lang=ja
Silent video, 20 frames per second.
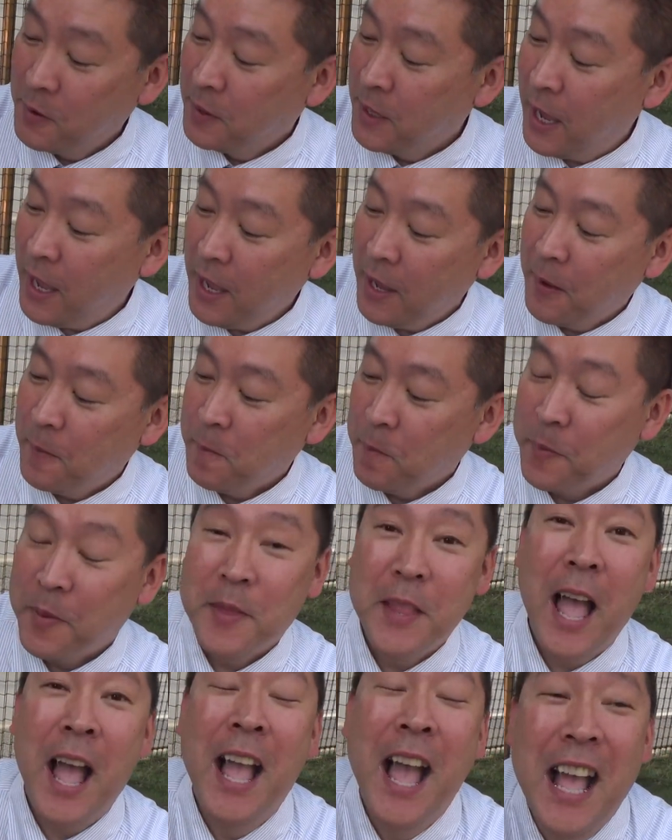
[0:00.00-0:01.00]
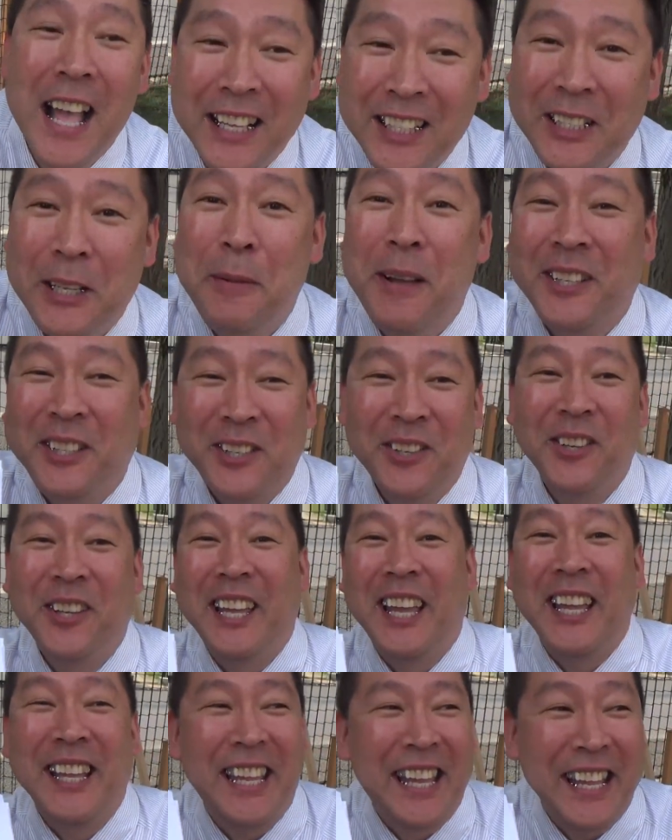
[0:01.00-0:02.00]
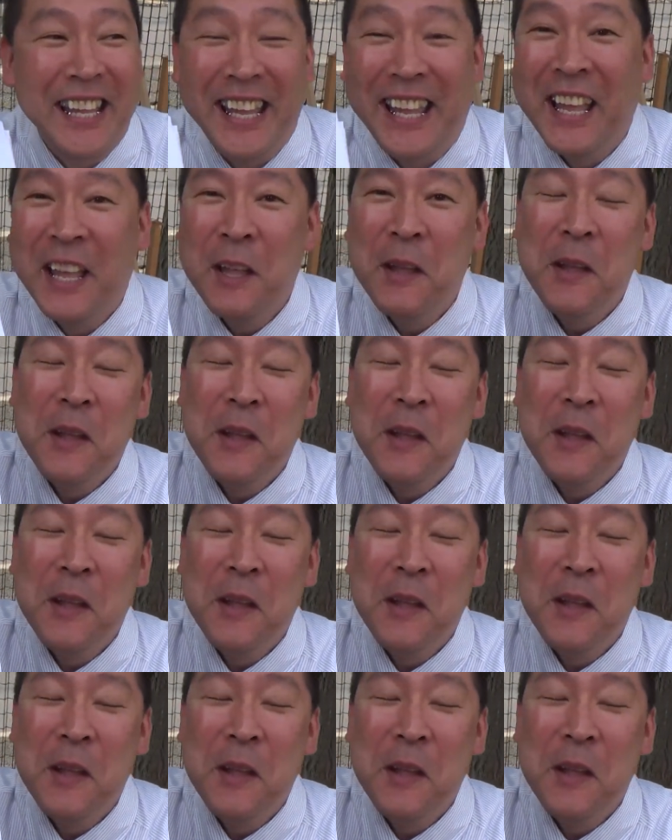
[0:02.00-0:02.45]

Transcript: ね奈良島集金人に